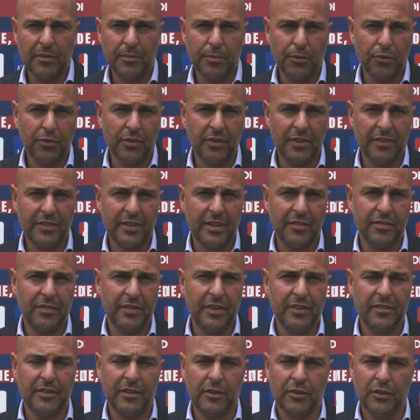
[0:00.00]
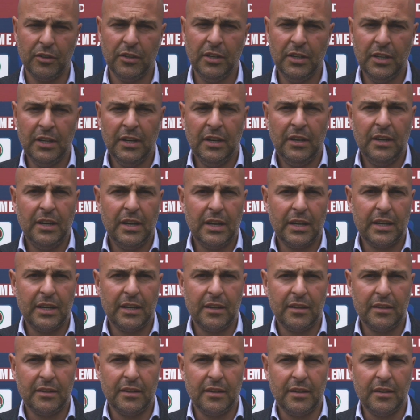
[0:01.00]
da un punto di vista fisico ha
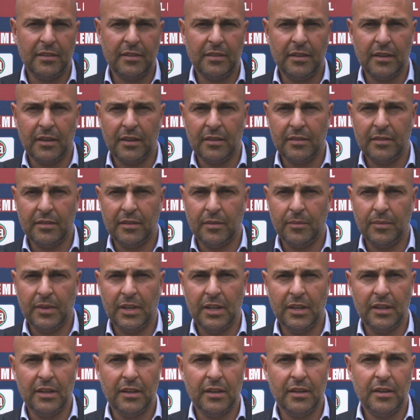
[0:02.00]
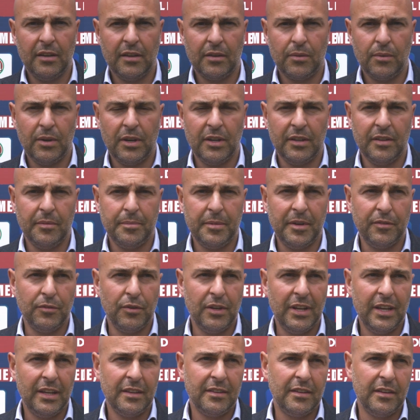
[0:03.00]
caratteristiche simili a quelle di
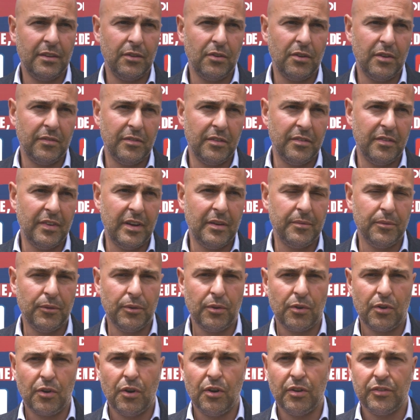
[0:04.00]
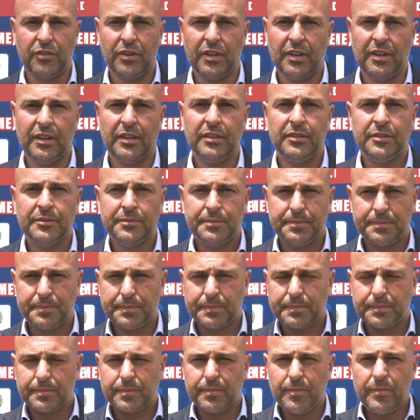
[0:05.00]
Pavoletti e non avevamo in rosa
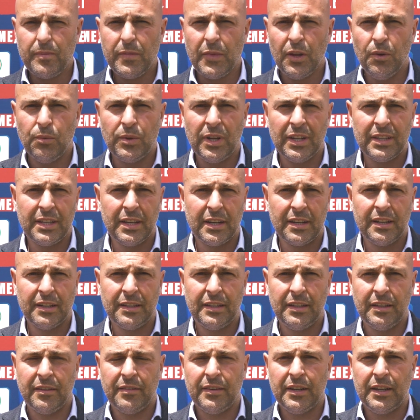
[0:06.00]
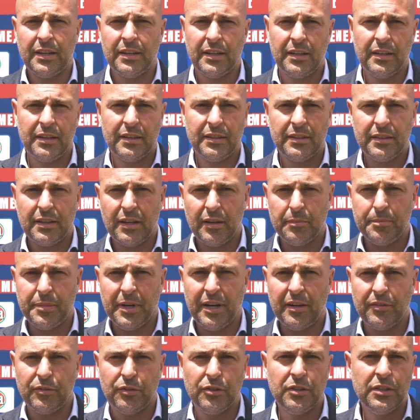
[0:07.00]
un'alternativa al
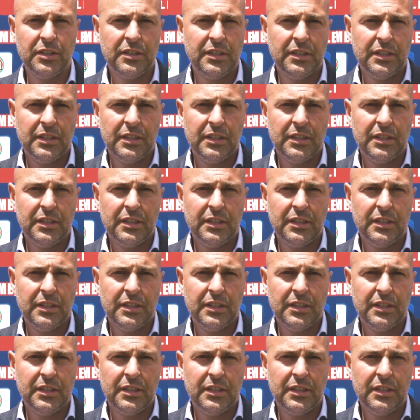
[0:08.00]
Pavo